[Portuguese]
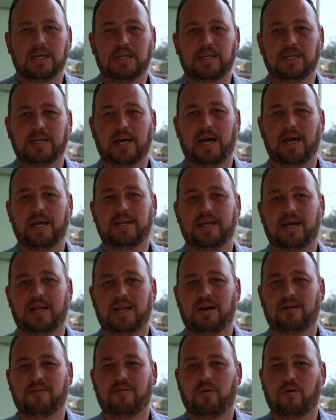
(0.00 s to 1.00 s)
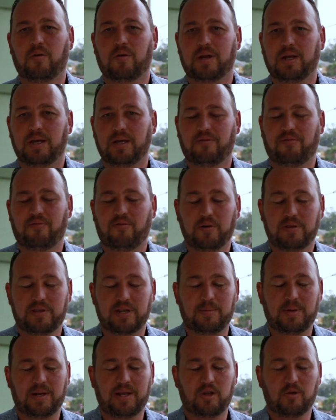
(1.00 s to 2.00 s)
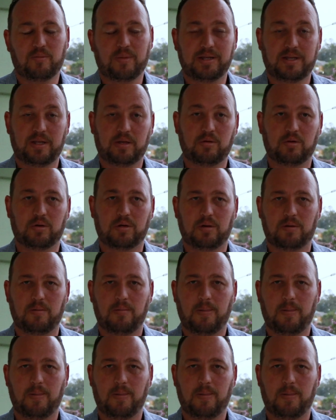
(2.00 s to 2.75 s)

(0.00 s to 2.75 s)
E aí da lavoura eu fui trabalhar no matador.